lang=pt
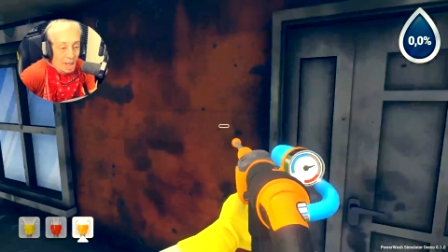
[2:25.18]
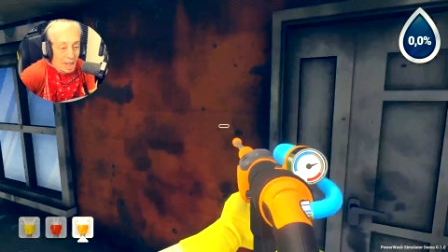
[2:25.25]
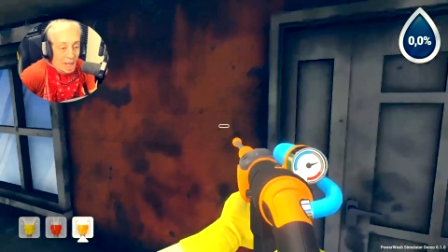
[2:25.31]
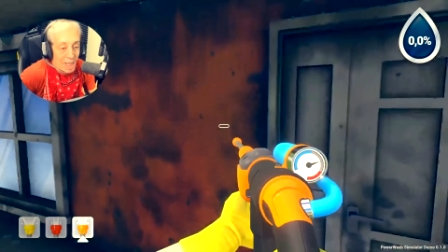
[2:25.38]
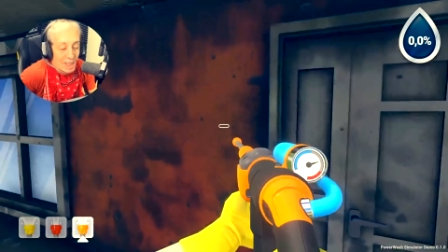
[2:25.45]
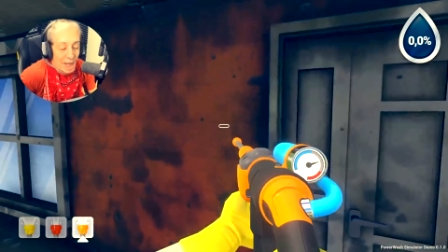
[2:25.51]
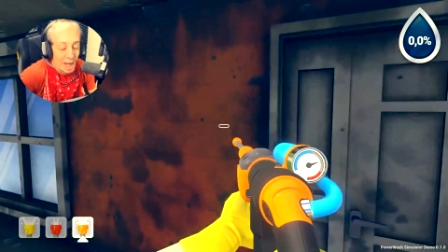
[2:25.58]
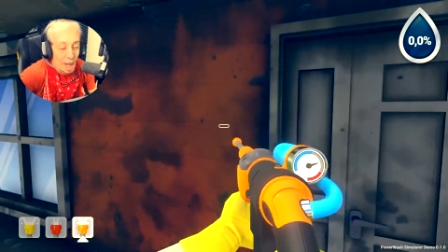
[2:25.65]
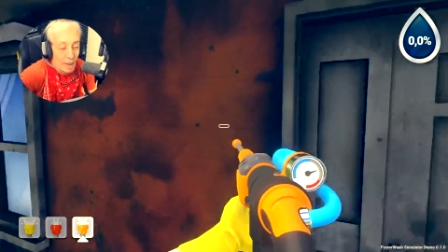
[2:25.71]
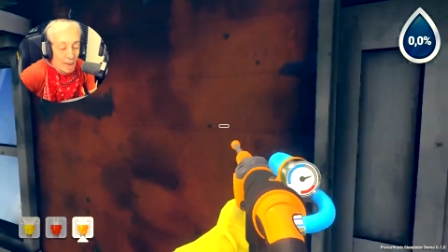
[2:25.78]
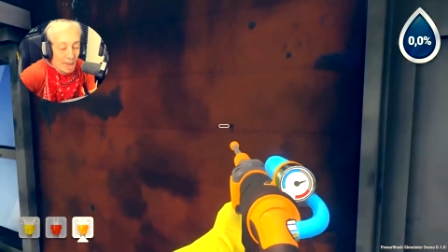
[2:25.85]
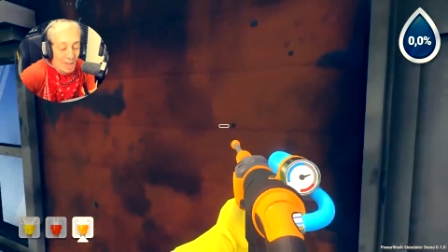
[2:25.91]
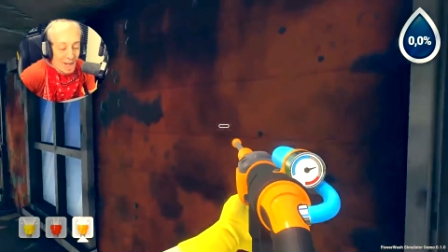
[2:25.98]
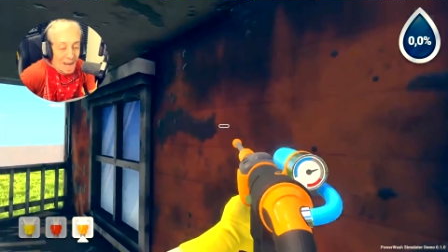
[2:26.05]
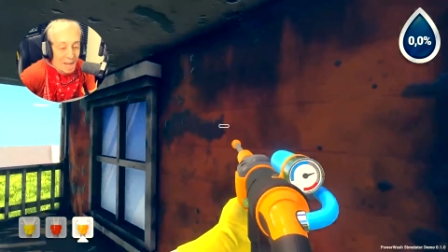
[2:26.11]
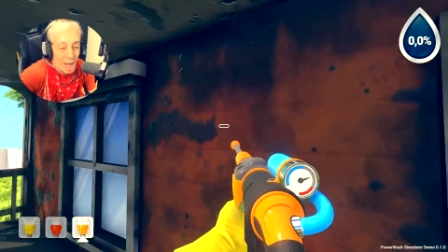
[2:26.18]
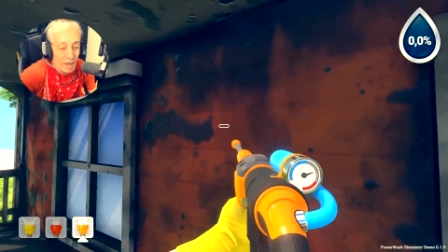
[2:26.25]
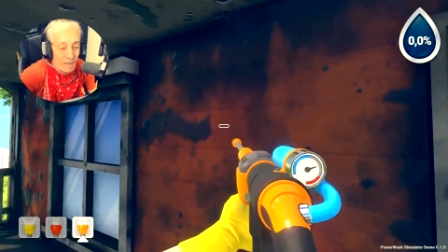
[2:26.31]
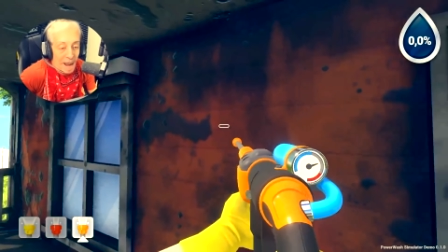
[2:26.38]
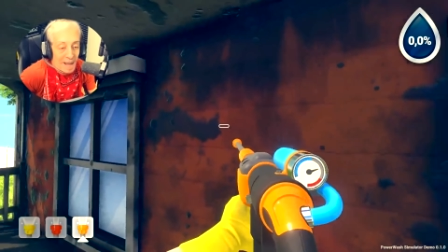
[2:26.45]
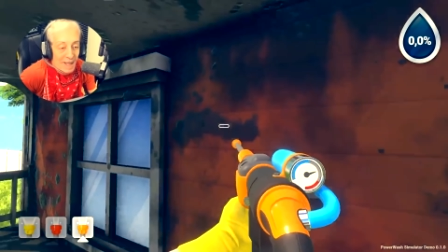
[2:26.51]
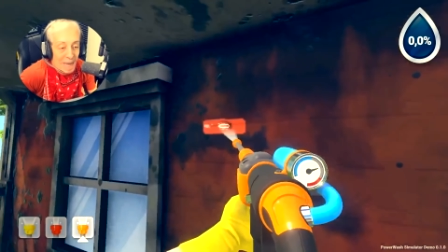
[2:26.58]
Esse aqui eu tô treinando para
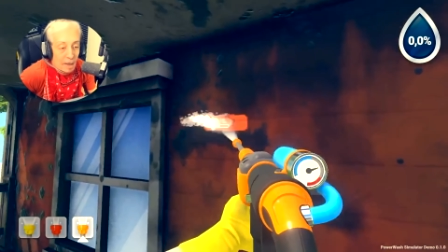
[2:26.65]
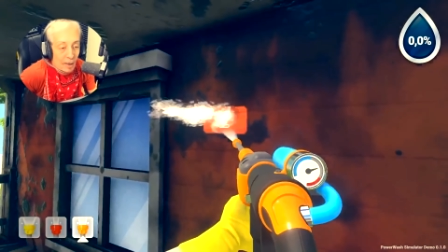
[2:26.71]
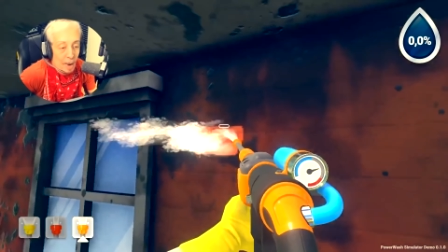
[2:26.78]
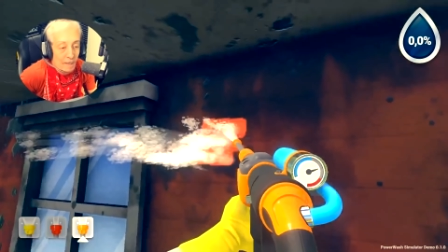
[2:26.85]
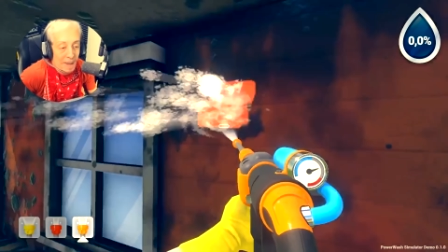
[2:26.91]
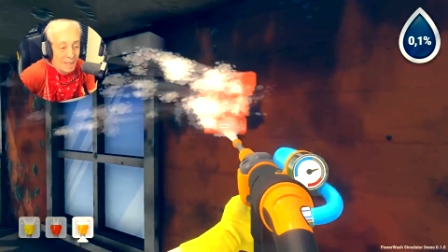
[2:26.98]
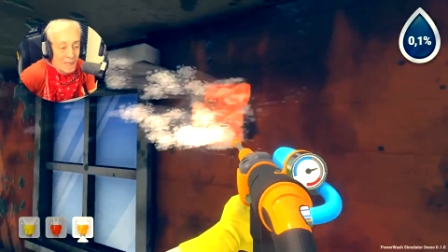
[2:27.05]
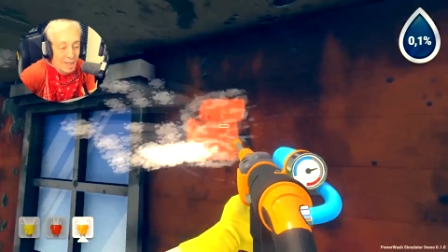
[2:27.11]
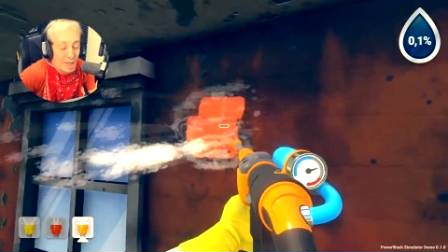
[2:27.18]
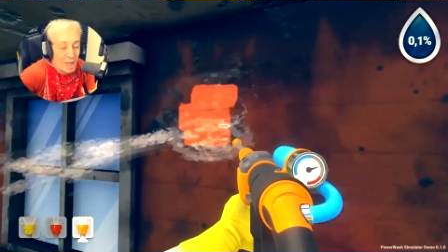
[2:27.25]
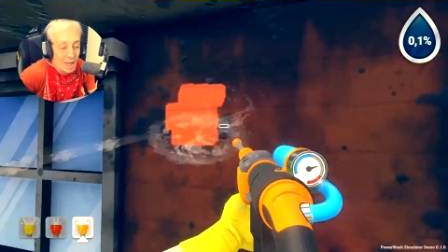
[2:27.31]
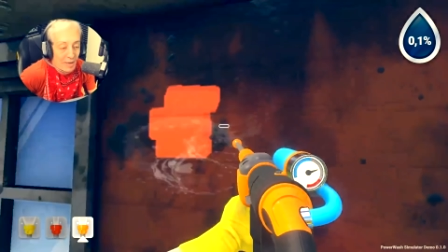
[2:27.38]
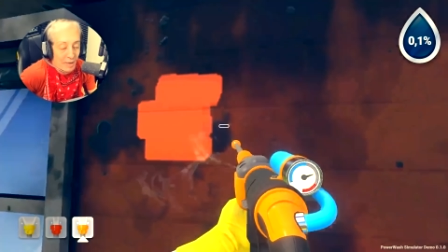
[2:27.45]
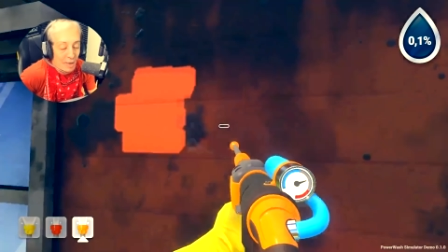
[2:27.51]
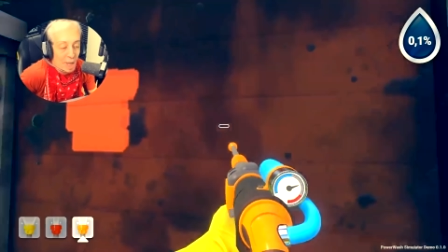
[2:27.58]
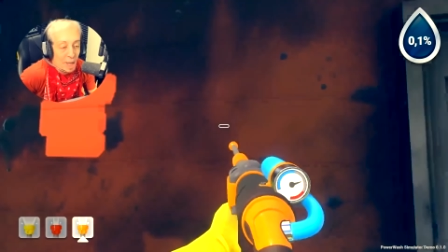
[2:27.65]
entrar no competitivo.